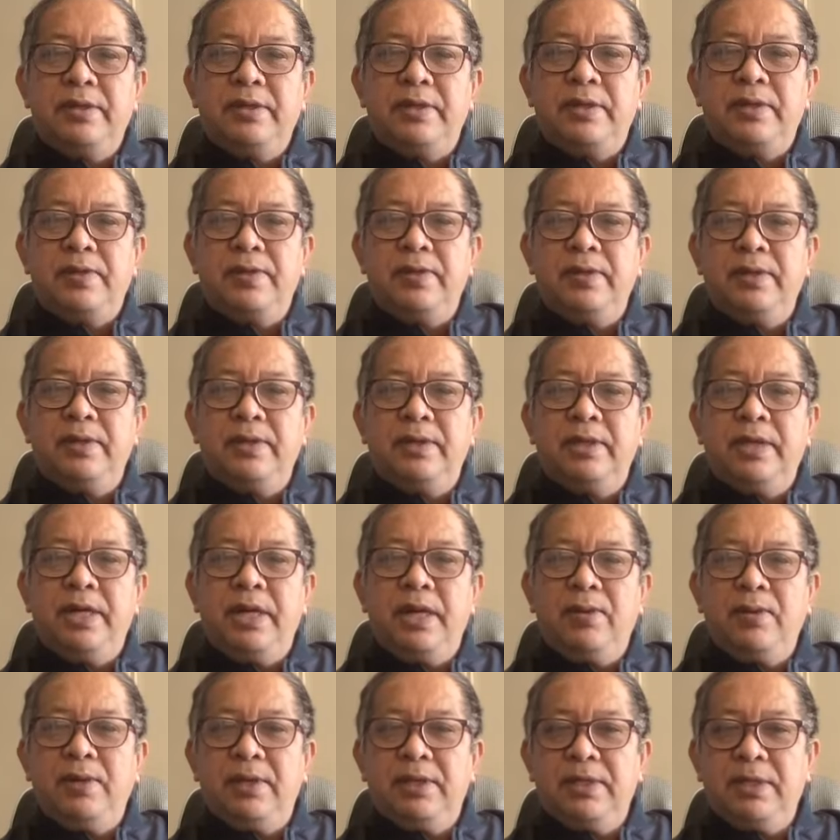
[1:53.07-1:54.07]
ako lang
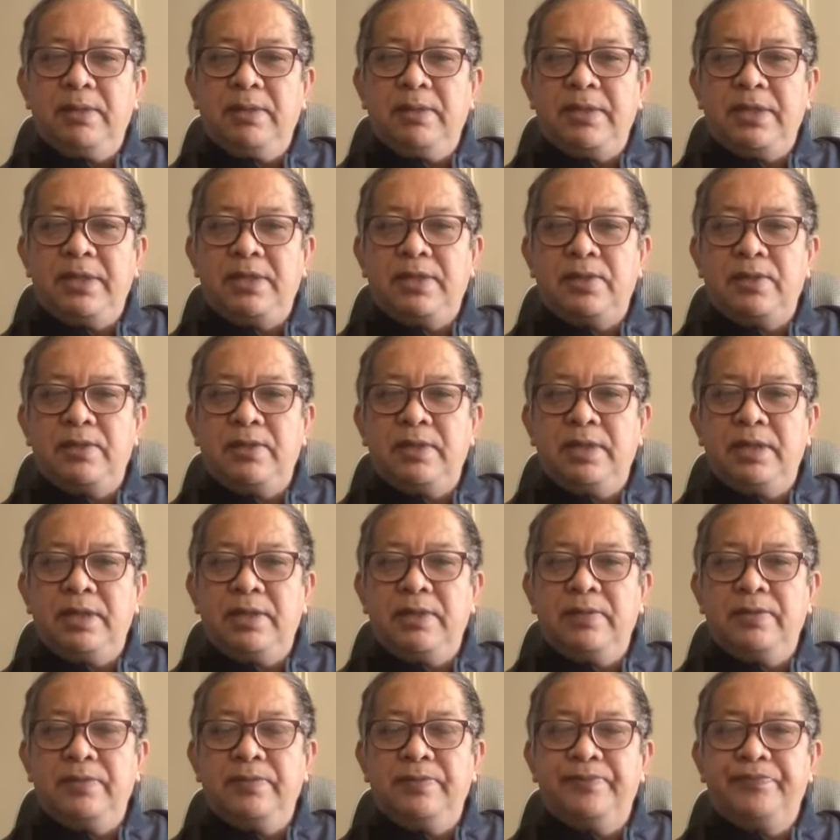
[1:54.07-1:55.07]
naawa sa pastor na
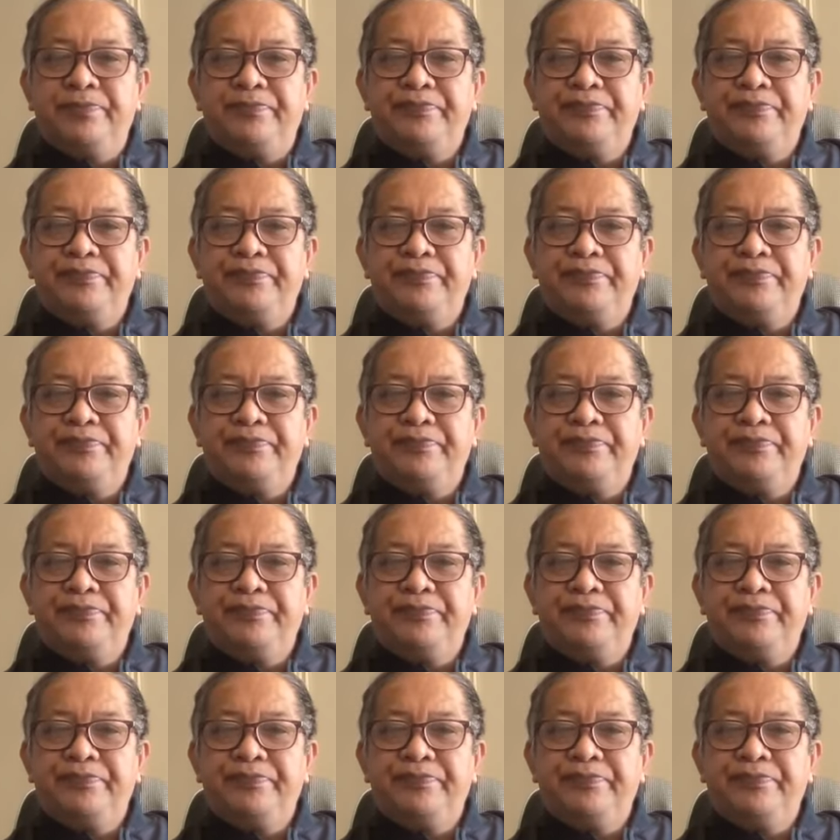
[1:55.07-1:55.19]
yun.